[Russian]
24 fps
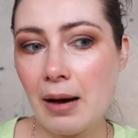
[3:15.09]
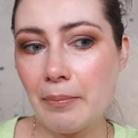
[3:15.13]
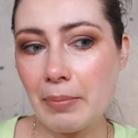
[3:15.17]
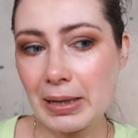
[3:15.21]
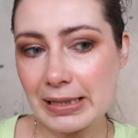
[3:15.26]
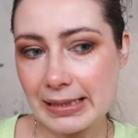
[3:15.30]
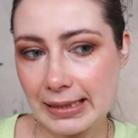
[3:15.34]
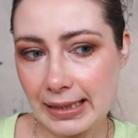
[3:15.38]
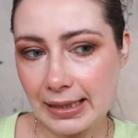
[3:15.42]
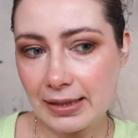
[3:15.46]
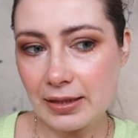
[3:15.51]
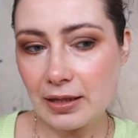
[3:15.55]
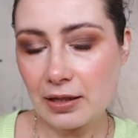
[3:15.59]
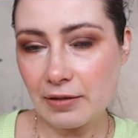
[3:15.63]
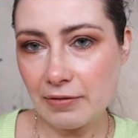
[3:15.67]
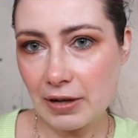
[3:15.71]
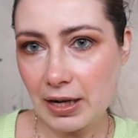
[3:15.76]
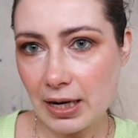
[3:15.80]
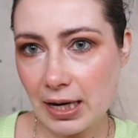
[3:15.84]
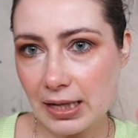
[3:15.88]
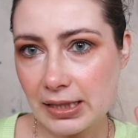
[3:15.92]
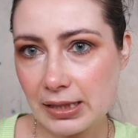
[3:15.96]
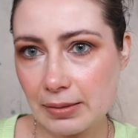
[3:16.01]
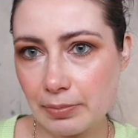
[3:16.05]
Последние
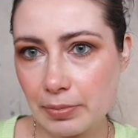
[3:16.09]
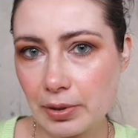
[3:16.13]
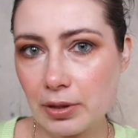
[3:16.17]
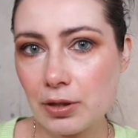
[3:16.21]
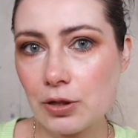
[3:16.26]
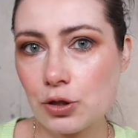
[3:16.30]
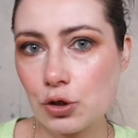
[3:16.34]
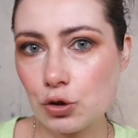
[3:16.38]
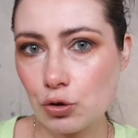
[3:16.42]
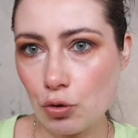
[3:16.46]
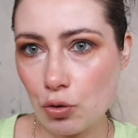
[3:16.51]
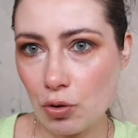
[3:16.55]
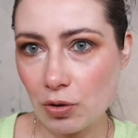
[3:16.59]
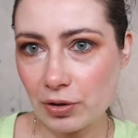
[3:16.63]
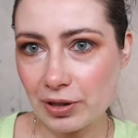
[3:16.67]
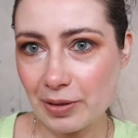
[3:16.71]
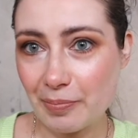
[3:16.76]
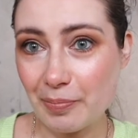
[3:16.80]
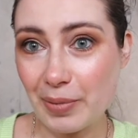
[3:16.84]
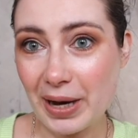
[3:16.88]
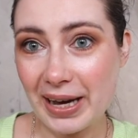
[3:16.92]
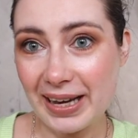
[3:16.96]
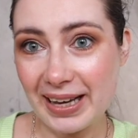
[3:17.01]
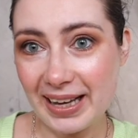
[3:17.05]
два раза было
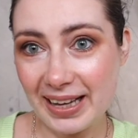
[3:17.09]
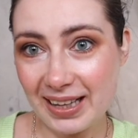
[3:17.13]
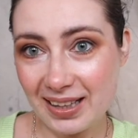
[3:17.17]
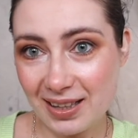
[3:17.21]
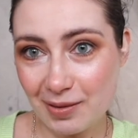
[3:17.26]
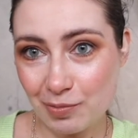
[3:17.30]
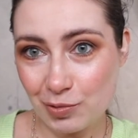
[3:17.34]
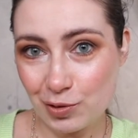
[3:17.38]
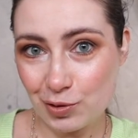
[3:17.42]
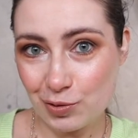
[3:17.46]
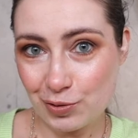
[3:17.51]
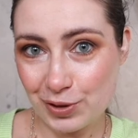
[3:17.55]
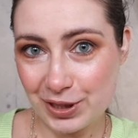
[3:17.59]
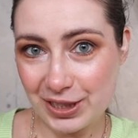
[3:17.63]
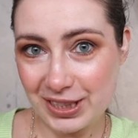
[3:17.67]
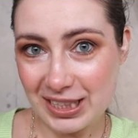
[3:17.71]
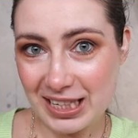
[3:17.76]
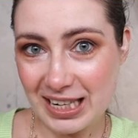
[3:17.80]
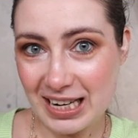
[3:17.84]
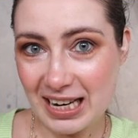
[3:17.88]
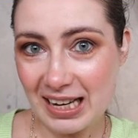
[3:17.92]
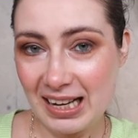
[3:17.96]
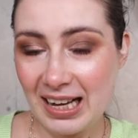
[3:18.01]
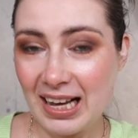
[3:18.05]
золото. Поэтому,
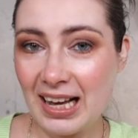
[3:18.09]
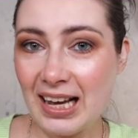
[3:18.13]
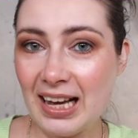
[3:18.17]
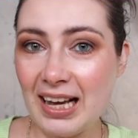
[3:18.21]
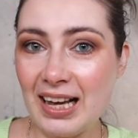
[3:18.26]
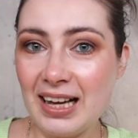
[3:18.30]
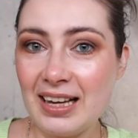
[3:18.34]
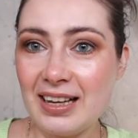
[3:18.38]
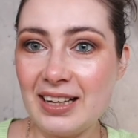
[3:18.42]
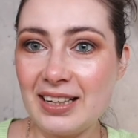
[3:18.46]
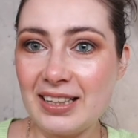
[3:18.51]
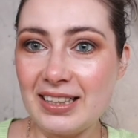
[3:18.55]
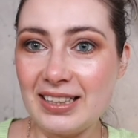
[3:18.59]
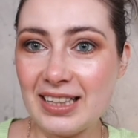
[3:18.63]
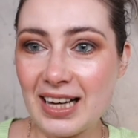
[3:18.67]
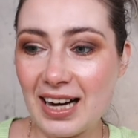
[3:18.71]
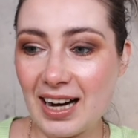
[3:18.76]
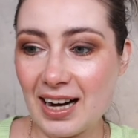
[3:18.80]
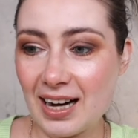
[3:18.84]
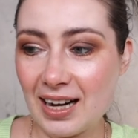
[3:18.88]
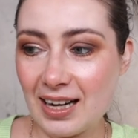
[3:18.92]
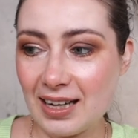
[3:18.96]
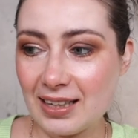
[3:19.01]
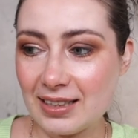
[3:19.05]
друзья,
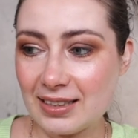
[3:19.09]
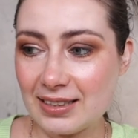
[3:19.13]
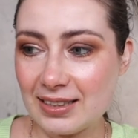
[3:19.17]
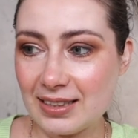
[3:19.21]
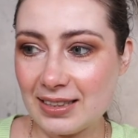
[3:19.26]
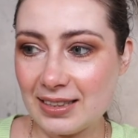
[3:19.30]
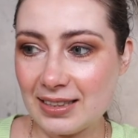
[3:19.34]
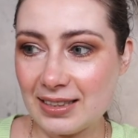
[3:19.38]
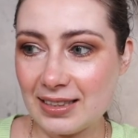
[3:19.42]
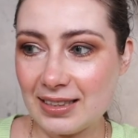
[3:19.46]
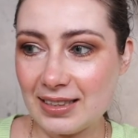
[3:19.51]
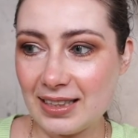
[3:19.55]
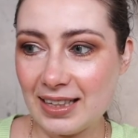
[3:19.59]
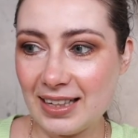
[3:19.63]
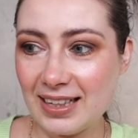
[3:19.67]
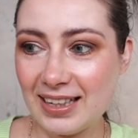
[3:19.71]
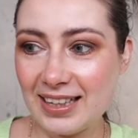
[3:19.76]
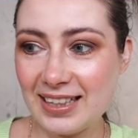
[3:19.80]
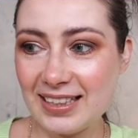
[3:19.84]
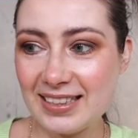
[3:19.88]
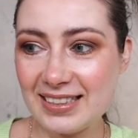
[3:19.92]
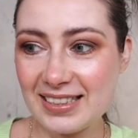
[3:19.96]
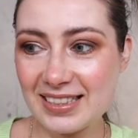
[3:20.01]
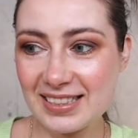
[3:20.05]
я э,
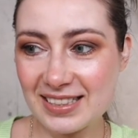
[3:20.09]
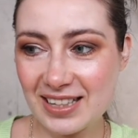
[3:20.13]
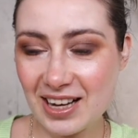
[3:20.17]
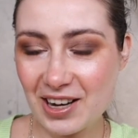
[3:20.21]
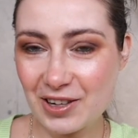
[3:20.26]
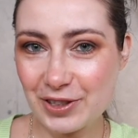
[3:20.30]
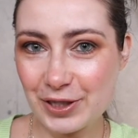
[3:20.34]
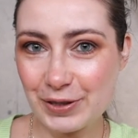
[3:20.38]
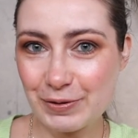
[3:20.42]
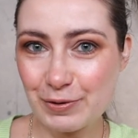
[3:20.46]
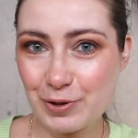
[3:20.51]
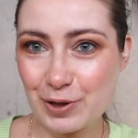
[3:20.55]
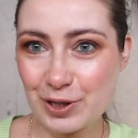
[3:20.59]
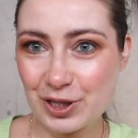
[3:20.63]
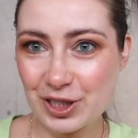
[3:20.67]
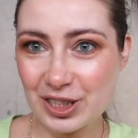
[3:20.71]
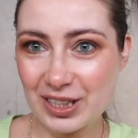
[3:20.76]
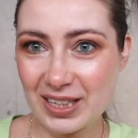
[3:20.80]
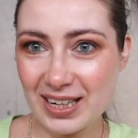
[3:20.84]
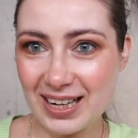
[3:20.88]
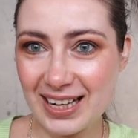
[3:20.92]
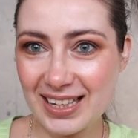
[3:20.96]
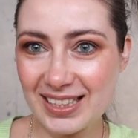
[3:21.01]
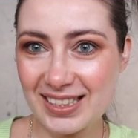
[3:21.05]
не знаю, чего
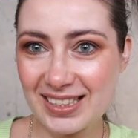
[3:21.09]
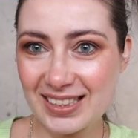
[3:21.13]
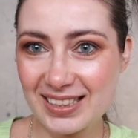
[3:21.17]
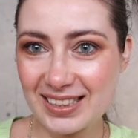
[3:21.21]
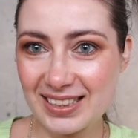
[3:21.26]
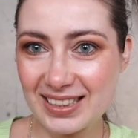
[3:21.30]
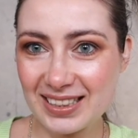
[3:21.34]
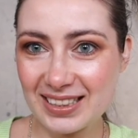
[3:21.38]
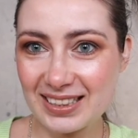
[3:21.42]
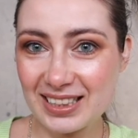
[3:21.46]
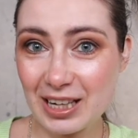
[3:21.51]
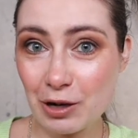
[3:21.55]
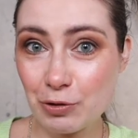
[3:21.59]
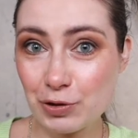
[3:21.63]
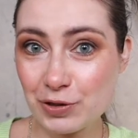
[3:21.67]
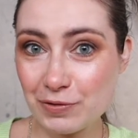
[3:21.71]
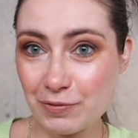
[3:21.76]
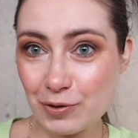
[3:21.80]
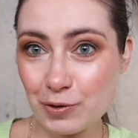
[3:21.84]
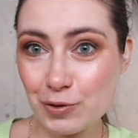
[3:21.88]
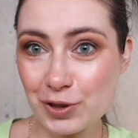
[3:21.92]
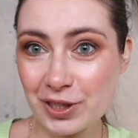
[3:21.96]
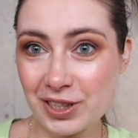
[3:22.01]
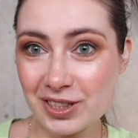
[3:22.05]
ожидать. Э, я
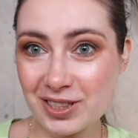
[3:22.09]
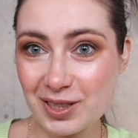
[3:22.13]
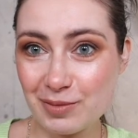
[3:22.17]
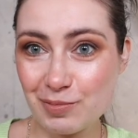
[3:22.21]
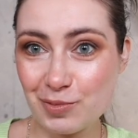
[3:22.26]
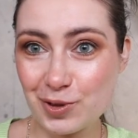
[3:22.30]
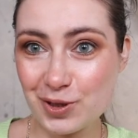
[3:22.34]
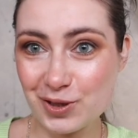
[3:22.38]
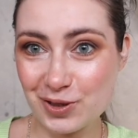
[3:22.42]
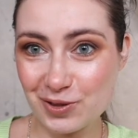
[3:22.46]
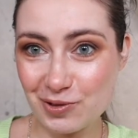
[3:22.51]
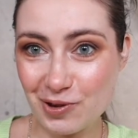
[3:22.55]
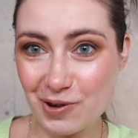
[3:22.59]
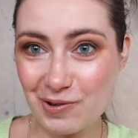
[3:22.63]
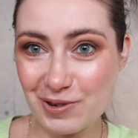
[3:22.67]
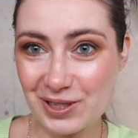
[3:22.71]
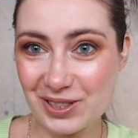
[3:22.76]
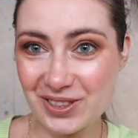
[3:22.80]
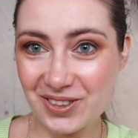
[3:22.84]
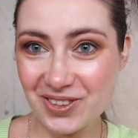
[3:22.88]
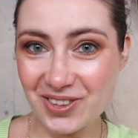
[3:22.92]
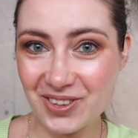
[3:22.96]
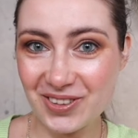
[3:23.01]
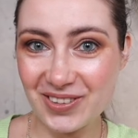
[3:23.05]
удивлюсь, если будет снова
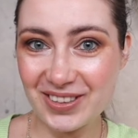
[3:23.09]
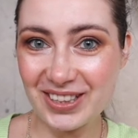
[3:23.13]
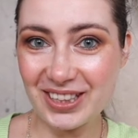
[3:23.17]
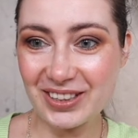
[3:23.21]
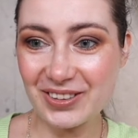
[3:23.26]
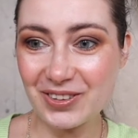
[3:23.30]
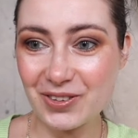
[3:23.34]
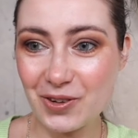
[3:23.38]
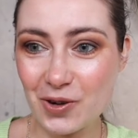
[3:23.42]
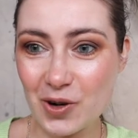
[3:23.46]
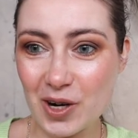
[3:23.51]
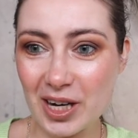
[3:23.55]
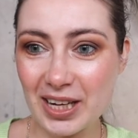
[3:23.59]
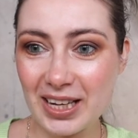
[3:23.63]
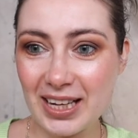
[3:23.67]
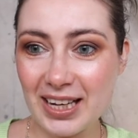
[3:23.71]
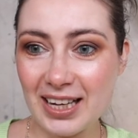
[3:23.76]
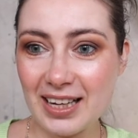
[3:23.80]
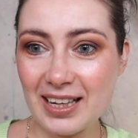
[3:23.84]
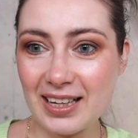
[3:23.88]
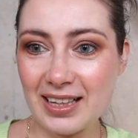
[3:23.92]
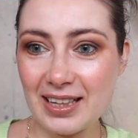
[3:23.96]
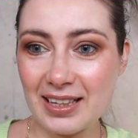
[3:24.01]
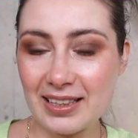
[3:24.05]
золото, но
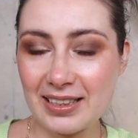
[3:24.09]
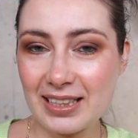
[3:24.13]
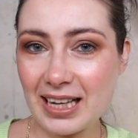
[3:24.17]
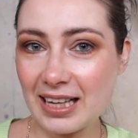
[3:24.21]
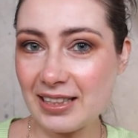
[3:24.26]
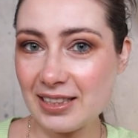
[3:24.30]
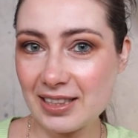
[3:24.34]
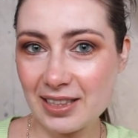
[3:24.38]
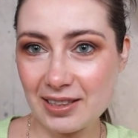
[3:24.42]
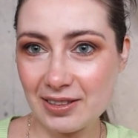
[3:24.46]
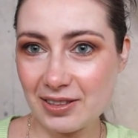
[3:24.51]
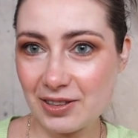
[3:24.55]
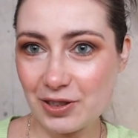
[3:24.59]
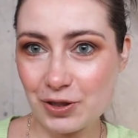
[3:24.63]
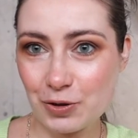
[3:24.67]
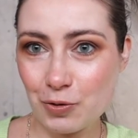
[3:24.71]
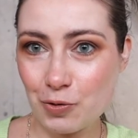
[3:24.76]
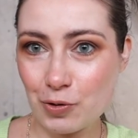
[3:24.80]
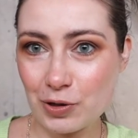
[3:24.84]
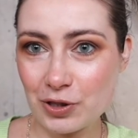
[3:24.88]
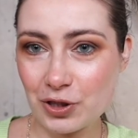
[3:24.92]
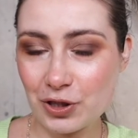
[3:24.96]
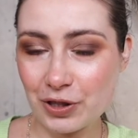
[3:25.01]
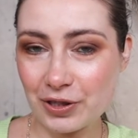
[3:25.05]
э, я ни,
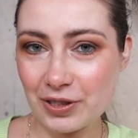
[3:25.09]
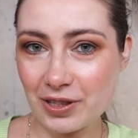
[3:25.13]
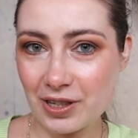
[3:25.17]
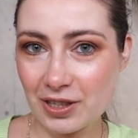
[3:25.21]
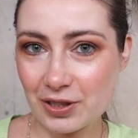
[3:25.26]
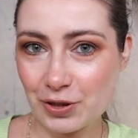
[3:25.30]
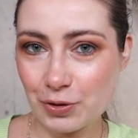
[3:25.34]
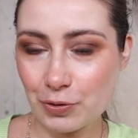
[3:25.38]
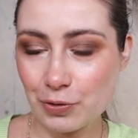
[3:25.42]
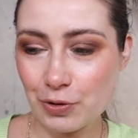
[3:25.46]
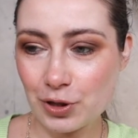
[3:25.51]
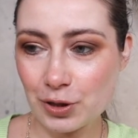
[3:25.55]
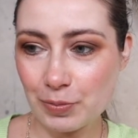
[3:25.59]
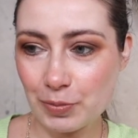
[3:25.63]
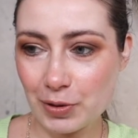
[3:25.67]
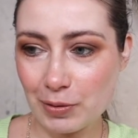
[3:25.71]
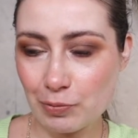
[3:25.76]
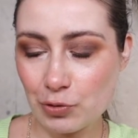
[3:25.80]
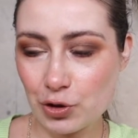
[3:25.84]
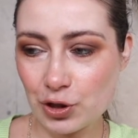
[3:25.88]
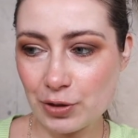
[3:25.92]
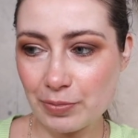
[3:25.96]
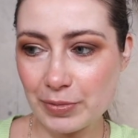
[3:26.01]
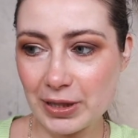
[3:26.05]
нисколько не расстроюсь,
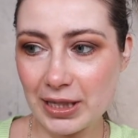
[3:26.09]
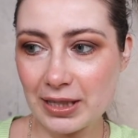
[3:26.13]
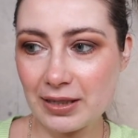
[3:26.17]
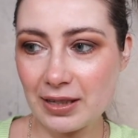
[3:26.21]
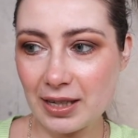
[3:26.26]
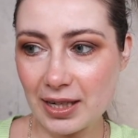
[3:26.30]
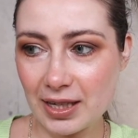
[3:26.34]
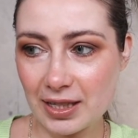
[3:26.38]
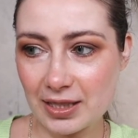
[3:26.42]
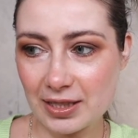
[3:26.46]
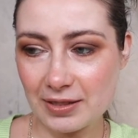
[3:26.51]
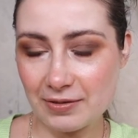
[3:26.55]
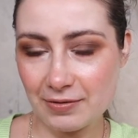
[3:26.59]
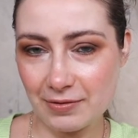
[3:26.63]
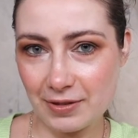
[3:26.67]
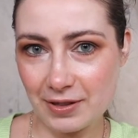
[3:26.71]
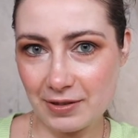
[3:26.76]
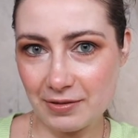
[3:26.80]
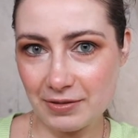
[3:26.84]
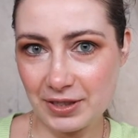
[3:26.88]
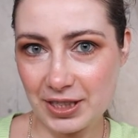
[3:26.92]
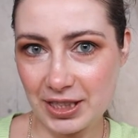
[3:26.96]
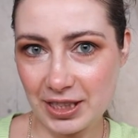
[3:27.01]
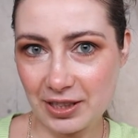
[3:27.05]
потому что мне нравится
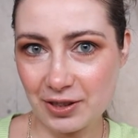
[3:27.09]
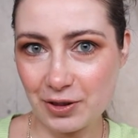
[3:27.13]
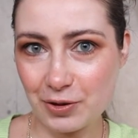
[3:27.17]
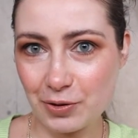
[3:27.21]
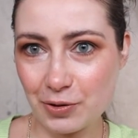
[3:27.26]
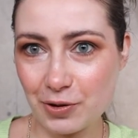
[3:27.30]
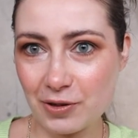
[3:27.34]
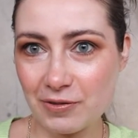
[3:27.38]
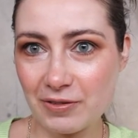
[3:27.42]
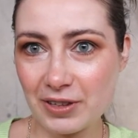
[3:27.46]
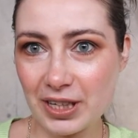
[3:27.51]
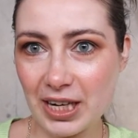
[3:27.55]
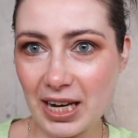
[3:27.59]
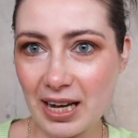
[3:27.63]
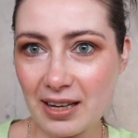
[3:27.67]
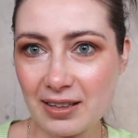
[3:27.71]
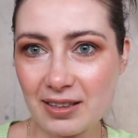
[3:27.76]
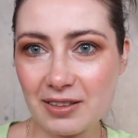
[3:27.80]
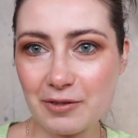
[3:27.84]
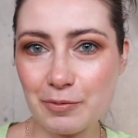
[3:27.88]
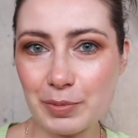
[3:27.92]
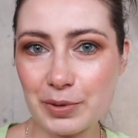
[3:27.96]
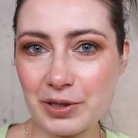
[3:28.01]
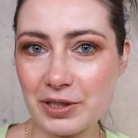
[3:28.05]
во всех трех
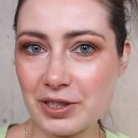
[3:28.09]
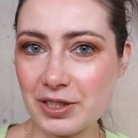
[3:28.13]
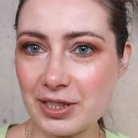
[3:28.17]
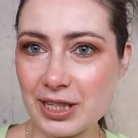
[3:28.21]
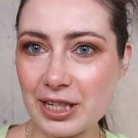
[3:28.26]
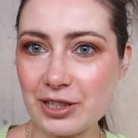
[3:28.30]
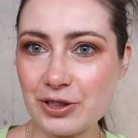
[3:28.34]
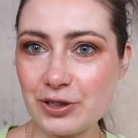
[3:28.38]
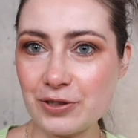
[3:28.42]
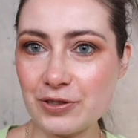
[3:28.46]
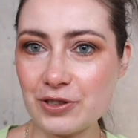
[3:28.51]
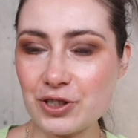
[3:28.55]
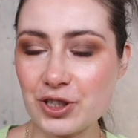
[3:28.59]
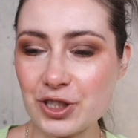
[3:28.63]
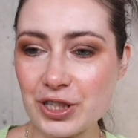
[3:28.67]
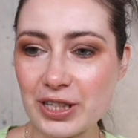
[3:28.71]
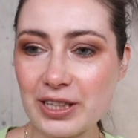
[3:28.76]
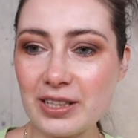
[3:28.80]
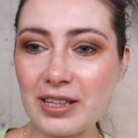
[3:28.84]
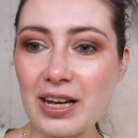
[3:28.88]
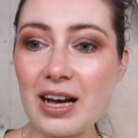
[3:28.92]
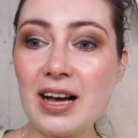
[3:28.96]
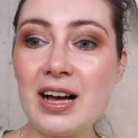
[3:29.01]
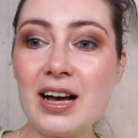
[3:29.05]
вариантах, потрясающе
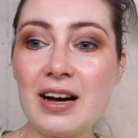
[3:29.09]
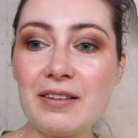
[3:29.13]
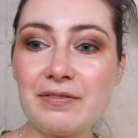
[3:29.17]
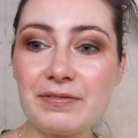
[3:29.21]
совершенно.